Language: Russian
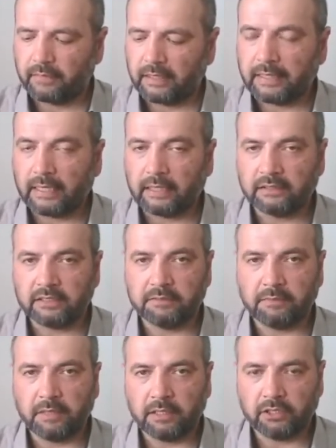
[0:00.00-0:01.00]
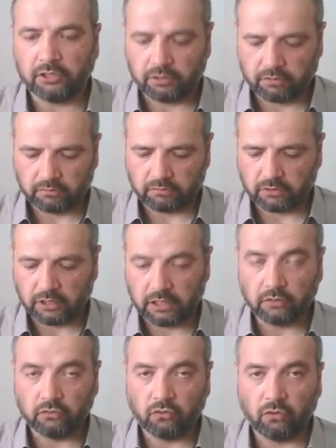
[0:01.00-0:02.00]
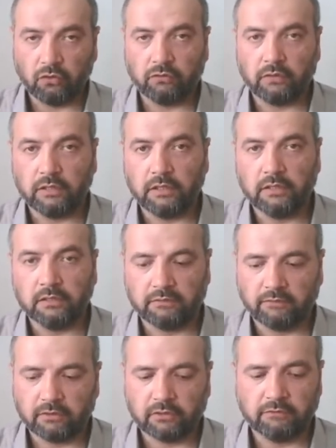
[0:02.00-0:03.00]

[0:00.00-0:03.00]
как ты измеришь их долю и свой,